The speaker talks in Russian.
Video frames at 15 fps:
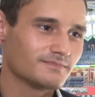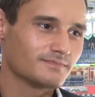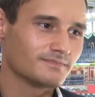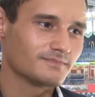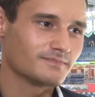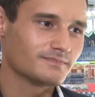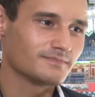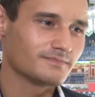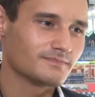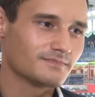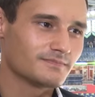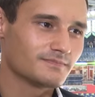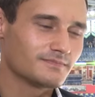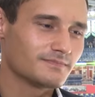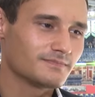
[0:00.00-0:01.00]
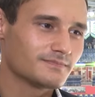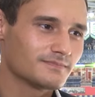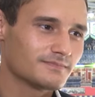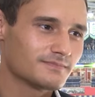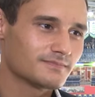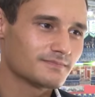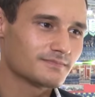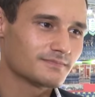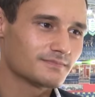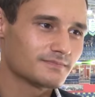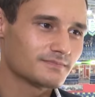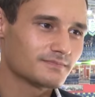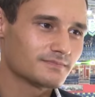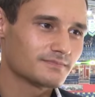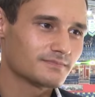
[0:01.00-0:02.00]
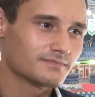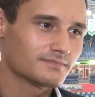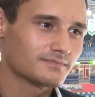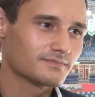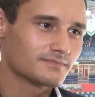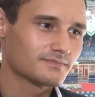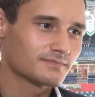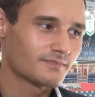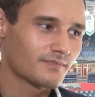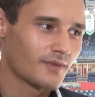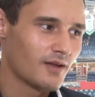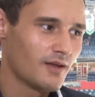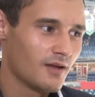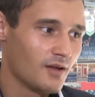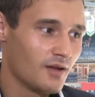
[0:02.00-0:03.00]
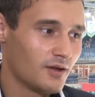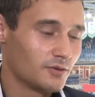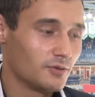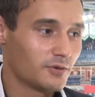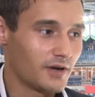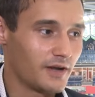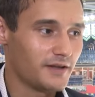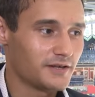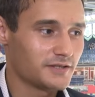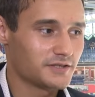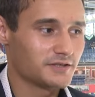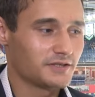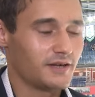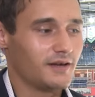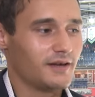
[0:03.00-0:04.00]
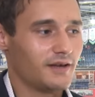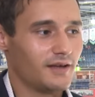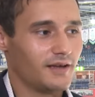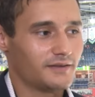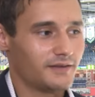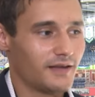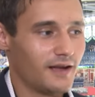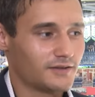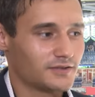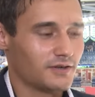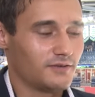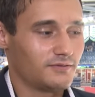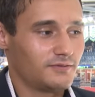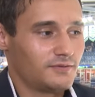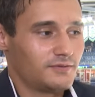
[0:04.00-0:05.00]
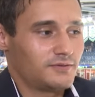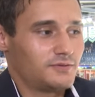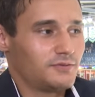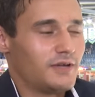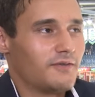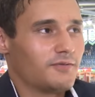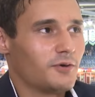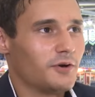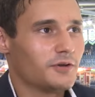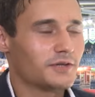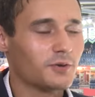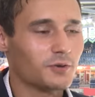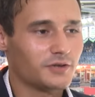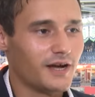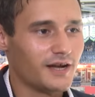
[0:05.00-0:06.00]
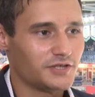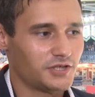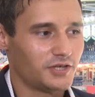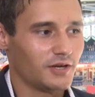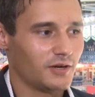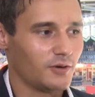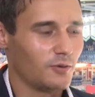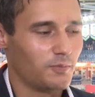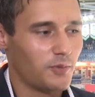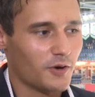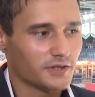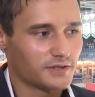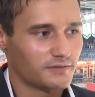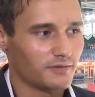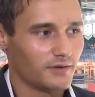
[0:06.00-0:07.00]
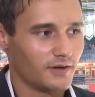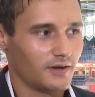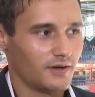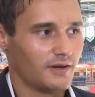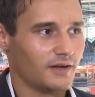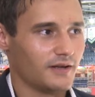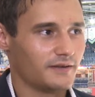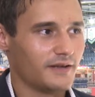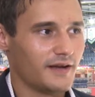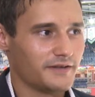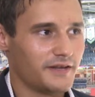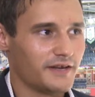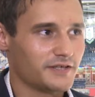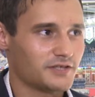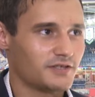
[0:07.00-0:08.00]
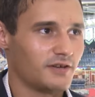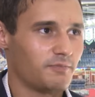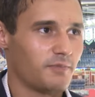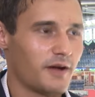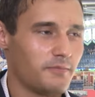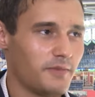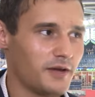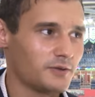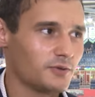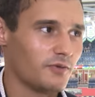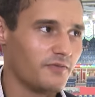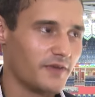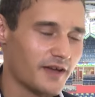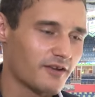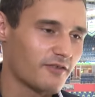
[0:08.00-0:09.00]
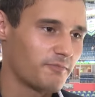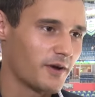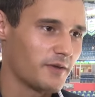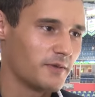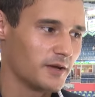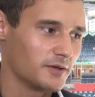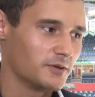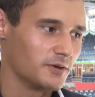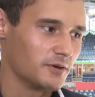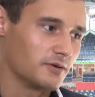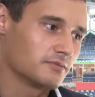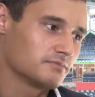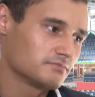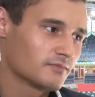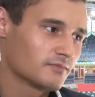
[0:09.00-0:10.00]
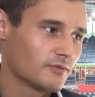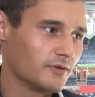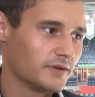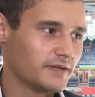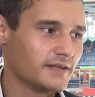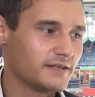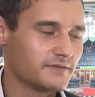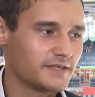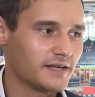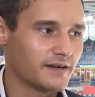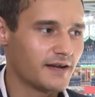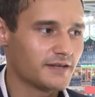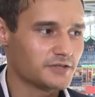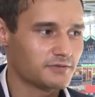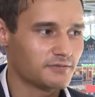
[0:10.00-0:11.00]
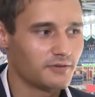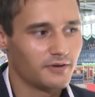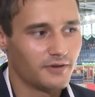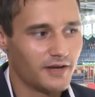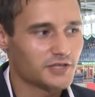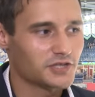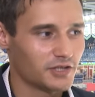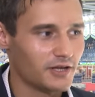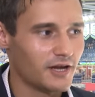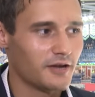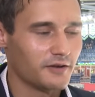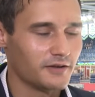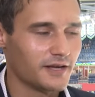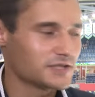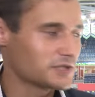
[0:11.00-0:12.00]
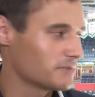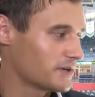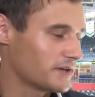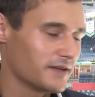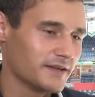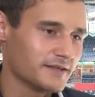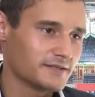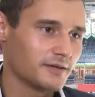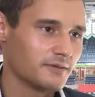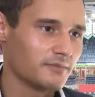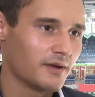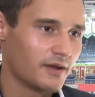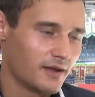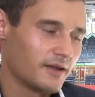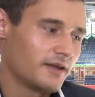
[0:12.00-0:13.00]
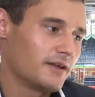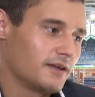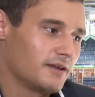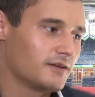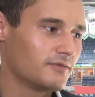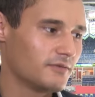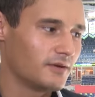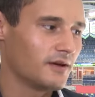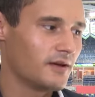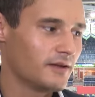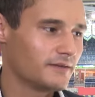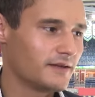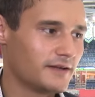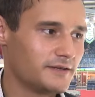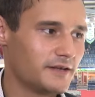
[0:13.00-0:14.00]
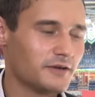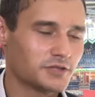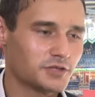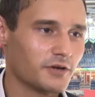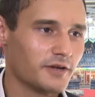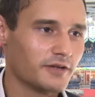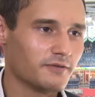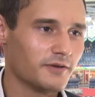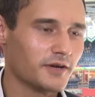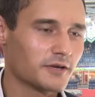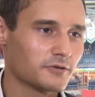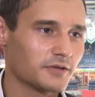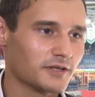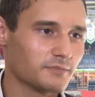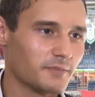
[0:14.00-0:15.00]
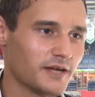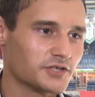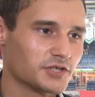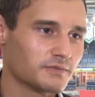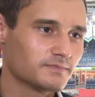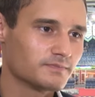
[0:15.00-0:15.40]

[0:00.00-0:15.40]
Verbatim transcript: Ну, а что тебе помогло в Рио победить? Ну, конечно же, также сюда входит и удача, упорство, надежда, победу, вера в победу. Вот эти все качества я желаю и нашим хоккеистам, и надеюсь, что они выиграют этот матч.